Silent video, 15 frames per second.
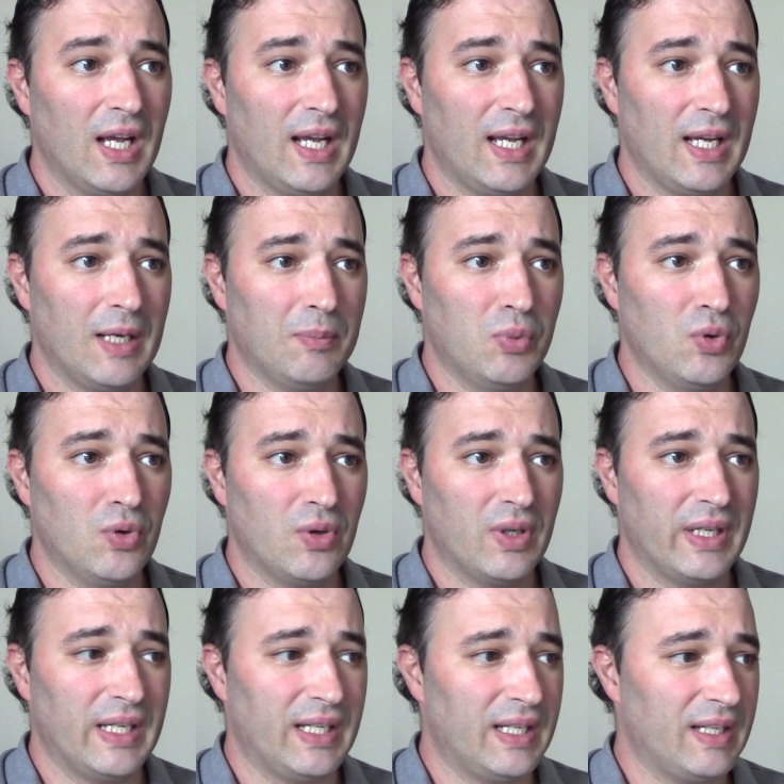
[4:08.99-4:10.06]
E, bu
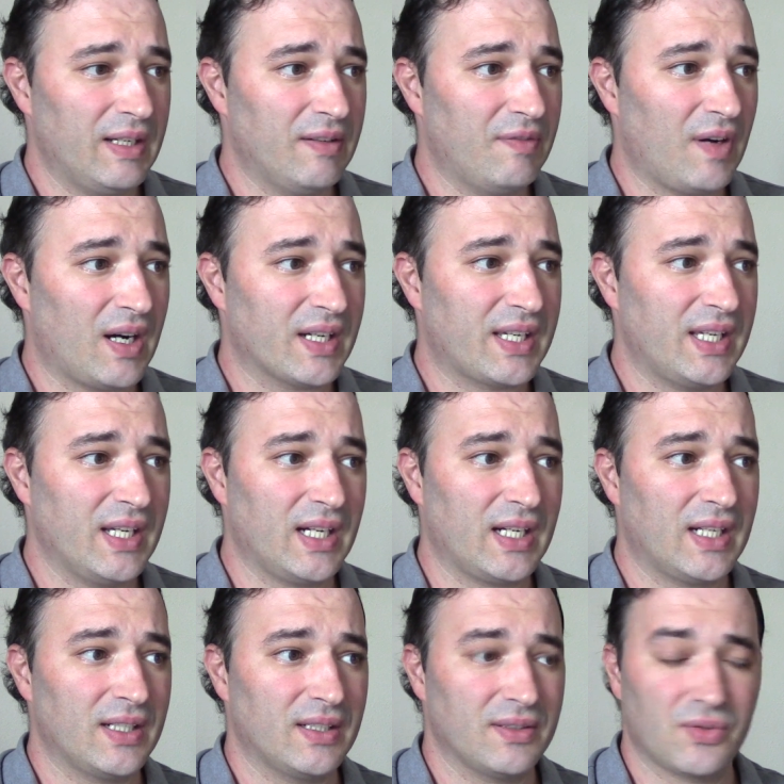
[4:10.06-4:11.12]
e,
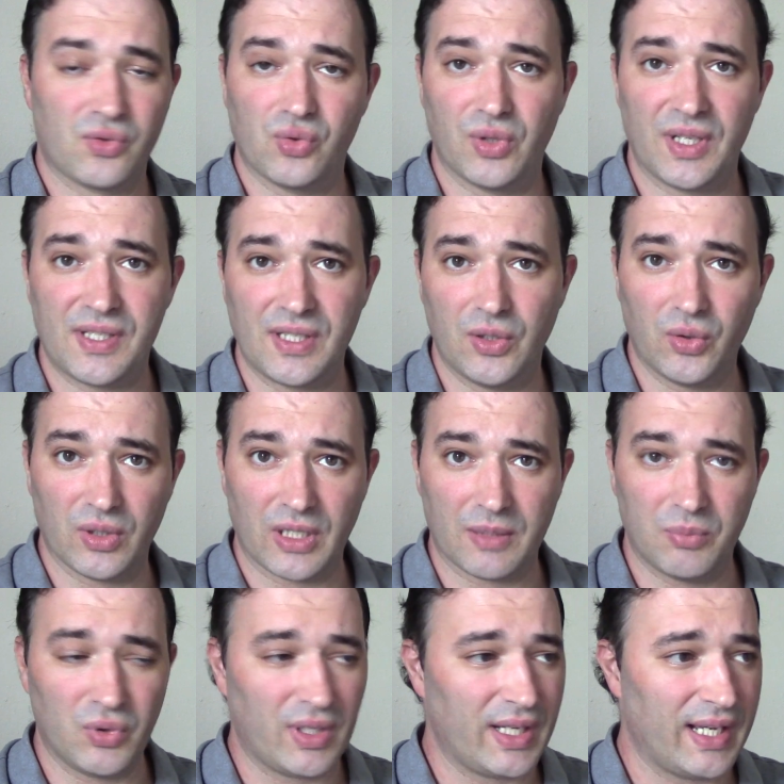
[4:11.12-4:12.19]
Vakia suresi
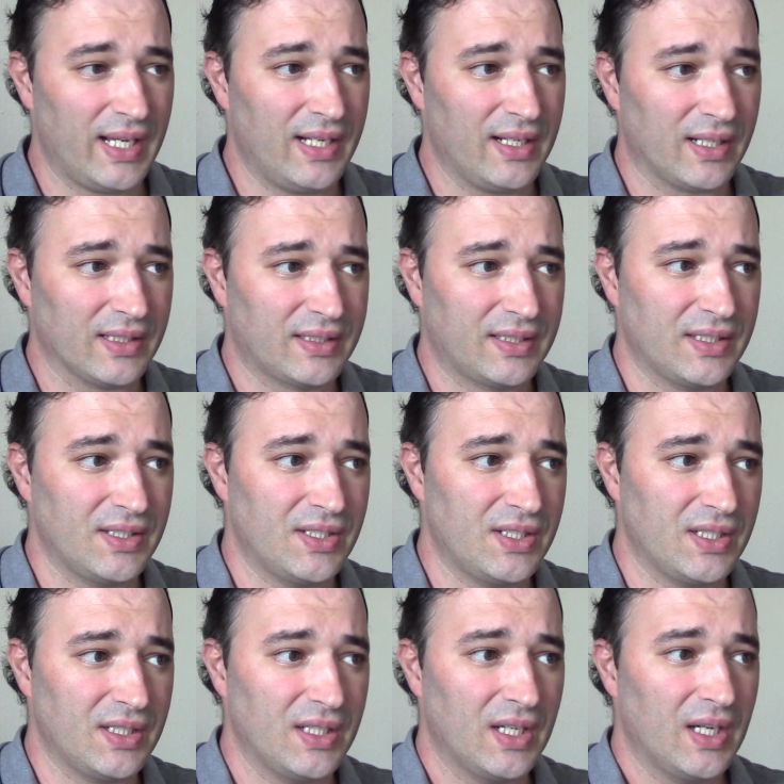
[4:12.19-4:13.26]
diyorlar buna
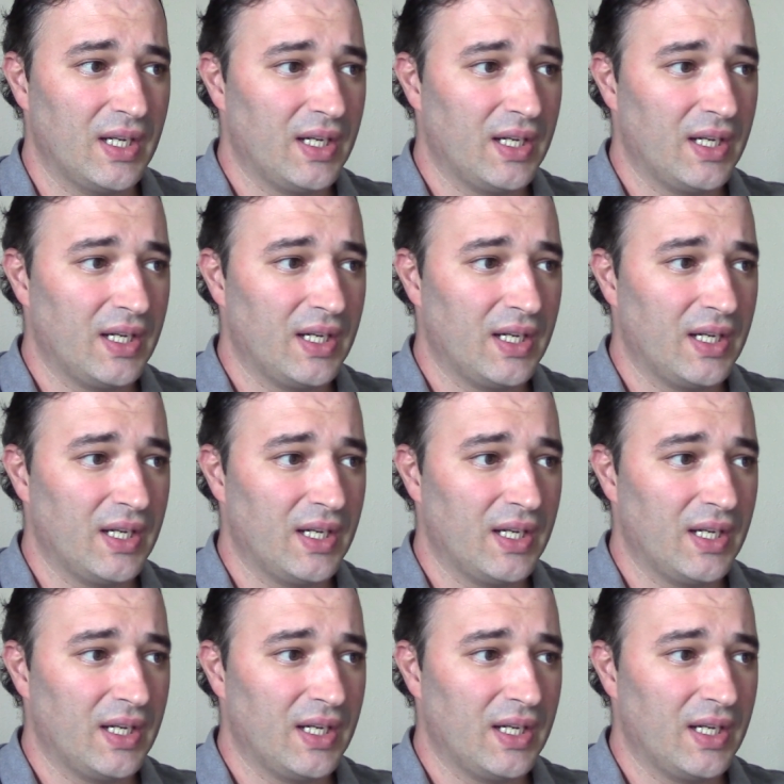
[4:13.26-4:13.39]
56.